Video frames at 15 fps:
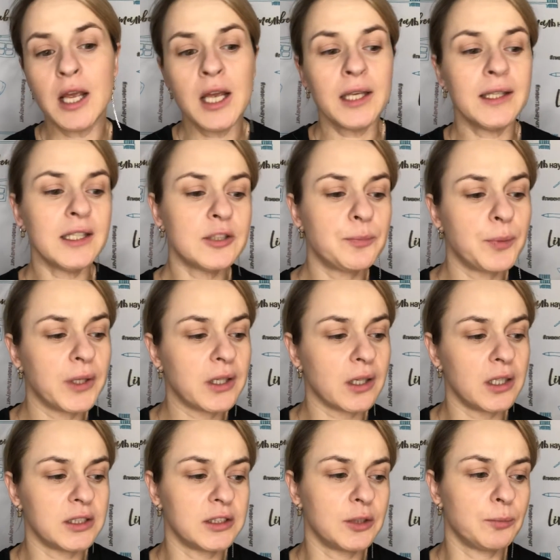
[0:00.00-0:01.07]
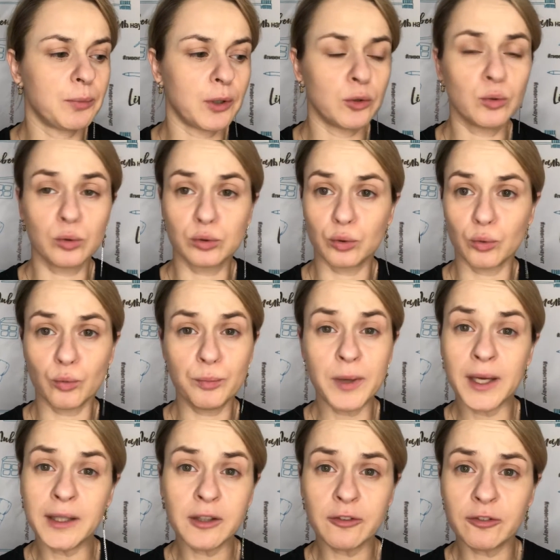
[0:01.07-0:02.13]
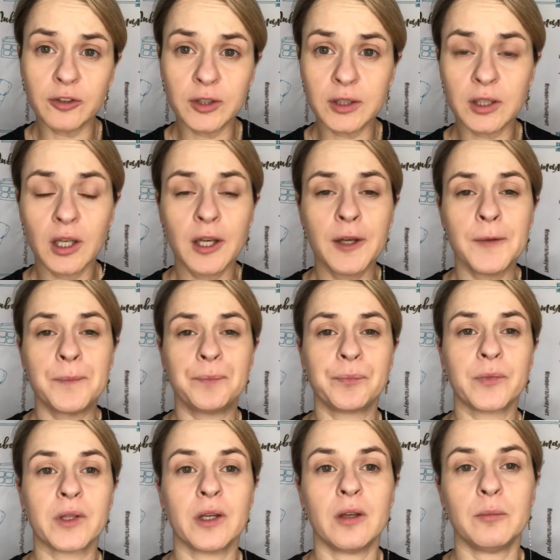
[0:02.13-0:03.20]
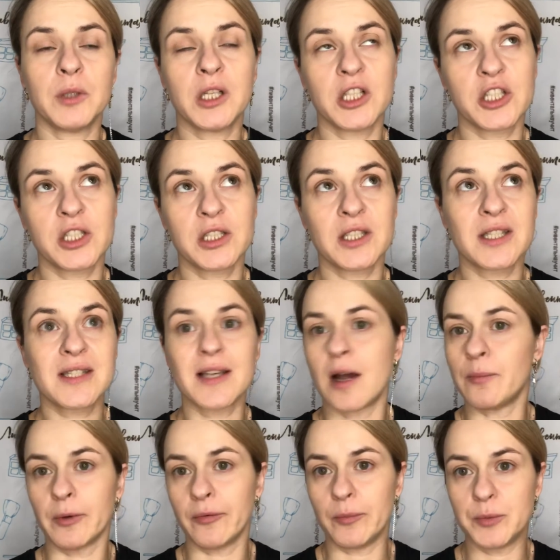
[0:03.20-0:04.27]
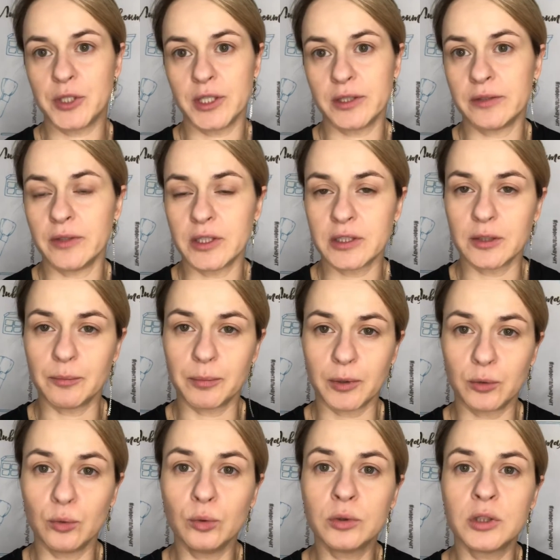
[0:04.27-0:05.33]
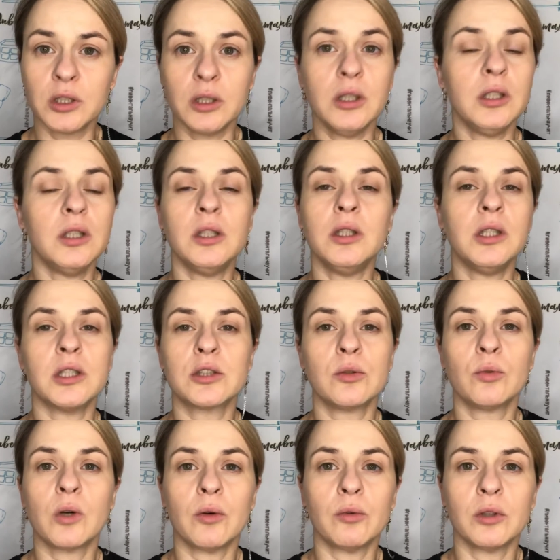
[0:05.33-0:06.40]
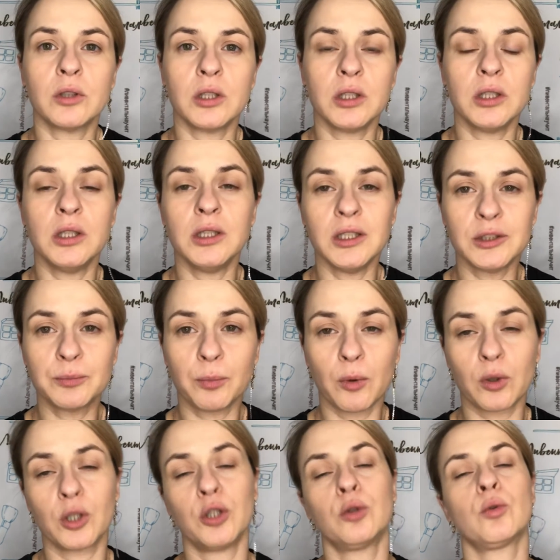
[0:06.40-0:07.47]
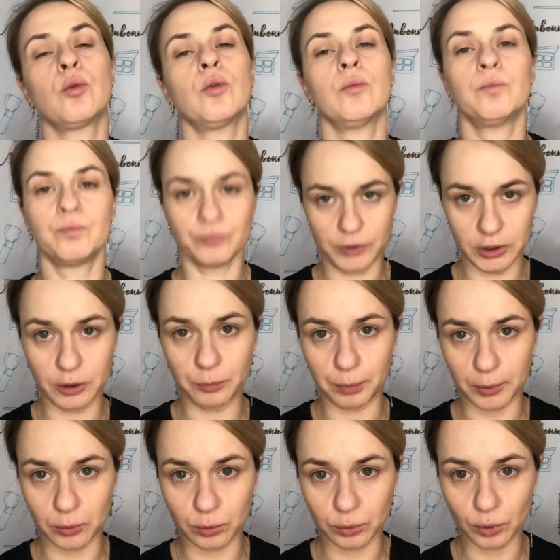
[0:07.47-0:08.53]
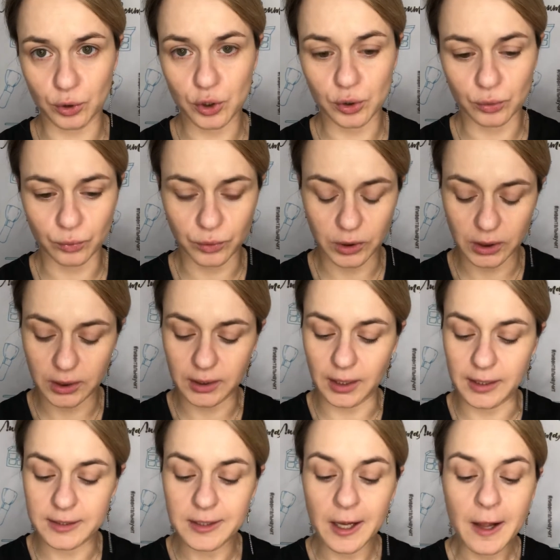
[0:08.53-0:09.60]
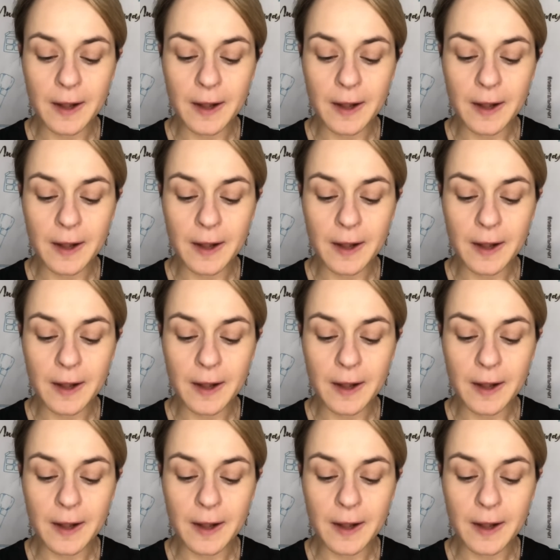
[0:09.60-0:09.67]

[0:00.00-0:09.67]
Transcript: Есть прекрасный продукт у Benefit. Мне кажется, это самый вообще известный продукт. И если у кого-то и есть порки, то этот продукт точно у них есть.